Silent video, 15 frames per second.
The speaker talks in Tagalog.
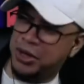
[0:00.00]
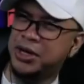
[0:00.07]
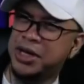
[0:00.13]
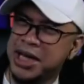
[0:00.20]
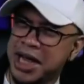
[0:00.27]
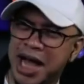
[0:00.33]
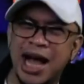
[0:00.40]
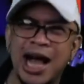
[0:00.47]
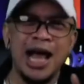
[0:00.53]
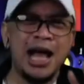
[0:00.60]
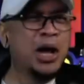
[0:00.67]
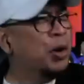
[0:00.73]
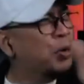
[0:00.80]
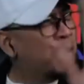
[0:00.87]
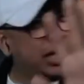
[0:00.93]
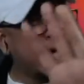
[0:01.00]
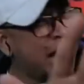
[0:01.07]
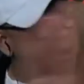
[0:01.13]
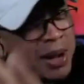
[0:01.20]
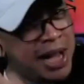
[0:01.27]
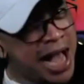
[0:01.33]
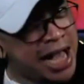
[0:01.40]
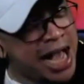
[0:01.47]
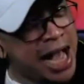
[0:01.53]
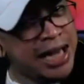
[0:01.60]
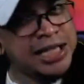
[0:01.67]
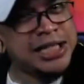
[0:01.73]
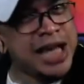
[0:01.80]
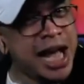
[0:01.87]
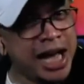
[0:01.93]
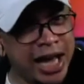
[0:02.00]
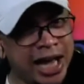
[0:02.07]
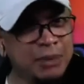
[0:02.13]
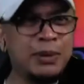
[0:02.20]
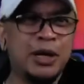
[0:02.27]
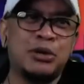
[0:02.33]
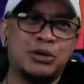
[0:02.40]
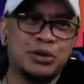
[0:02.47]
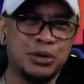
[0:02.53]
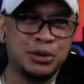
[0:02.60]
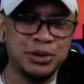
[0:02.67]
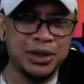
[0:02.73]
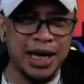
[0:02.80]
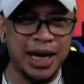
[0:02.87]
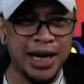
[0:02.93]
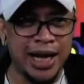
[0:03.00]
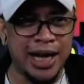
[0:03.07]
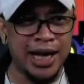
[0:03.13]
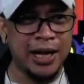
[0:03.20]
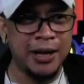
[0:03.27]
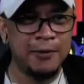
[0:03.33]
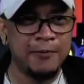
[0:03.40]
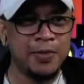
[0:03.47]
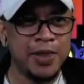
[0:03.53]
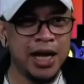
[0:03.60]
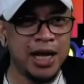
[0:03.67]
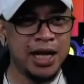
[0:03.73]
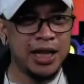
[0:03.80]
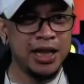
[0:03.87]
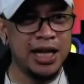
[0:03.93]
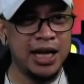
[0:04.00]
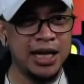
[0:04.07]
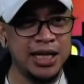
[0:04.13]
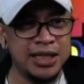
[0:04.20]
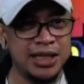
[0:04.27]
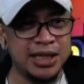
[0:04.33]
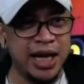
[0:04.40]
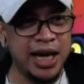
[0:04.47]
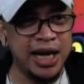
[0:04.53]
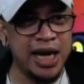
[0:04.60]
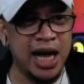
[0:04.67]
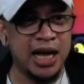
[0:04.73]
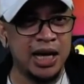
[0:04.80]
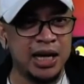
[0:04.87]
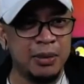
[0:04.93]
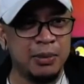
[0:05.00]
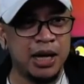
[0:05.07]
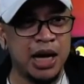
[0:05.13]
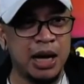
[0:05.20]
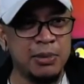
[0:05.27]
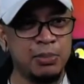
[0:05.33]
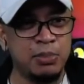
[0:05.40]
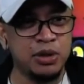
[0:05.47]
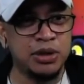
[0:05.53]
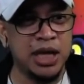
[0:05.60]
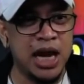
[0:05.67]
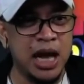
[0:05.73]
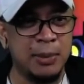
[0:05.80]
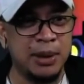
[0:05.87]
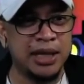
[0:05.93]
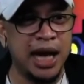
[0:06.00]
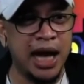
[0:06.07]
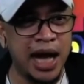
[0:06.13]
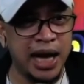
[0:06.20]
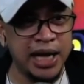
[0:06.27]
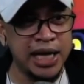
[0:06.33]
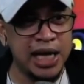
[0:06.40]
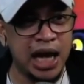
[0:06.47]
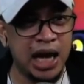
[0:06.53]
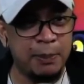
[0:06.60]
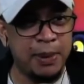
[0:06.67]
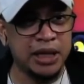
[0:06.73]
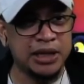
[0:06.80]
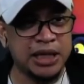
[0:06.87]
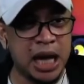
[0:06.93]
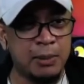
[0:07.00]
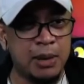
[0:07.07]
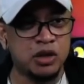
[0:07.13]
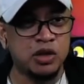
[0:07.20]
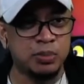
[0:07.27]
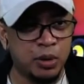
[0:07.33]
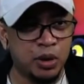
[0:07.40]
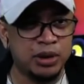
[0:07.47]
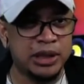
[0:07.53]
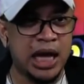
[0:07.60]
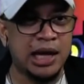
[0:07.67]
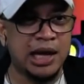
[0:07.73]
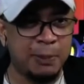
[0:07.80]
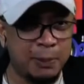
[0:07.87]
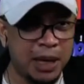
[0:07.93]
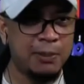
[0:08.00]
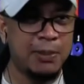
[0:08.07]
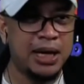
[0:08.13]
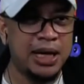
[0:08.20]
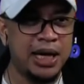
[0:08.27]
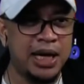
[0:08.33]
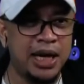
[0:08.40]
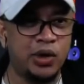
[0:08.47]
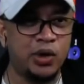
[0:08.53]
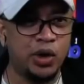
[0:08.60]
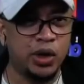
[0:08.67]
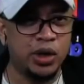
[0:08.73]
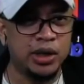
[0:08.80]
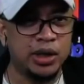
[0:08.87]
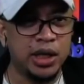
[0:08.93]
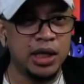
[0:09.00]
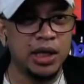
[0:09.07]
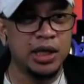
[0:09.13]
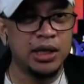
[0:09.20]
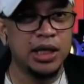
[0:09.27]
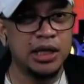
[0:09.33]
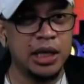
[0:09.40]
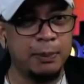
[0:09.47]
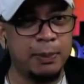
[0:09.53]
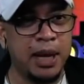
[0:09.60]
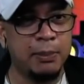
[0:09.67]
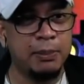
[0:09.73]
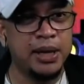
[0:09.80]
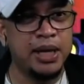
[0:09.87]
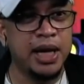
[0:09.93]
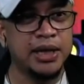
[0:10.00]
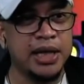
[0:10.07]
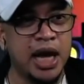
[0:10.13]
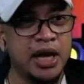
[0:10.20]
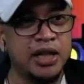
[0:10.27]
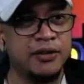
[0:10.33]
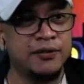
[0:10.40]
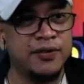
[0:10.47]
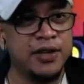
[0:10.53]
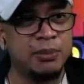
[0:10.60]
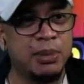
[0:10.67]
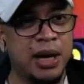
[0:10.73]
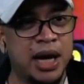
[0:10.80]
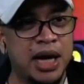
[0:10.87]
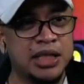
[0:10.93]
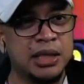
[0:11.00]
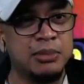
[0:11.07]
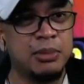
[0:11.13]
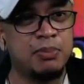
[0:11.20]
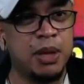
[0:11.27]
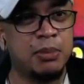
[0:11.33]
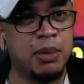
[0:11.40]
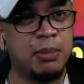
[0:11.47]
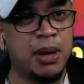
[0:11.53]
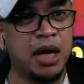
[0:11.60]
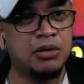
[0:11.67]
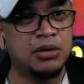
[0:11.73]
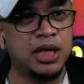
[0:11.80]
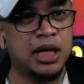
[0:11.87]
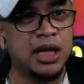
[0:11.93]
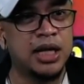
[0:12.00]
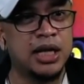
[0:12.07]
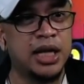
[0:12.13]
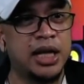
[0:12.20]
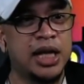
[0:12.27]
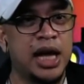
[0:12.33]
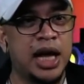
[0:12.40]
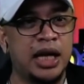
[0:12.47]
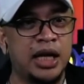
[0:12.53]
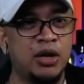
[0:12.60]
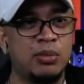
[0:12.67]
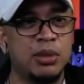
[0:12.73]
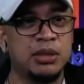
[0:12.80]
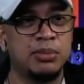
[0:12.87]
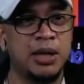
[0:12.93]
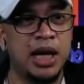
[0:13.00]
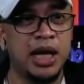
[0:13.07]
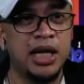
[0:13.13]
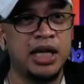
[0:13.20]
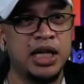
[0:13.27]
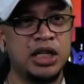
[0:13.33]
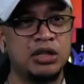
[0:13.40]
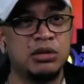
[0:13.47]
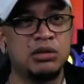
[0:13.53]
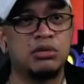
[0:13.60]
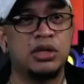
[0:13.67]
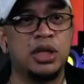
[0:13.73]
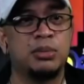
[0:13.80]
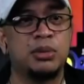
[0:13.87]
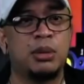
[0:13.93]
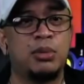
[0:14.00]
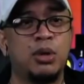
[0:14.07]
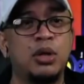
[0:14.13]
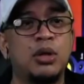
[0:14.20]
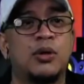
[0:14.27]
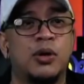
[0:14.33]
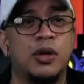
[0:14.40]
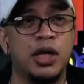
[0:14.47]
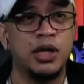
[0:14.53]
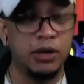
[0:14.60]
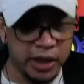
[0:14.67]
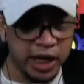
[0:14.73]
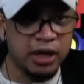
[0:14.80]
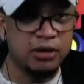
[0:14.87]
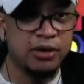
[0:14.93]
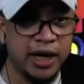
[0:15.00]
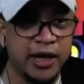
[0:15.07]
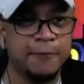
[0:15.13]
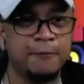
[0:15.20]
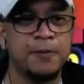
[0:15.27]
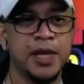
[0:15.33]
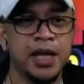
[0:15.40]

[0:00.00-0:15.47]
Sorry ah, wag na kayo magagalit sa akin, pero totoo talaga eh. Laricea, marami pong salamat. Ang akin lang kapag tama, suportahan. Kapag mali or nadapa, bigay tayo ng feedback kasi may pagbabago talaga nangyayari o mas malaking reason to keep the ball rolling. Correct, correct.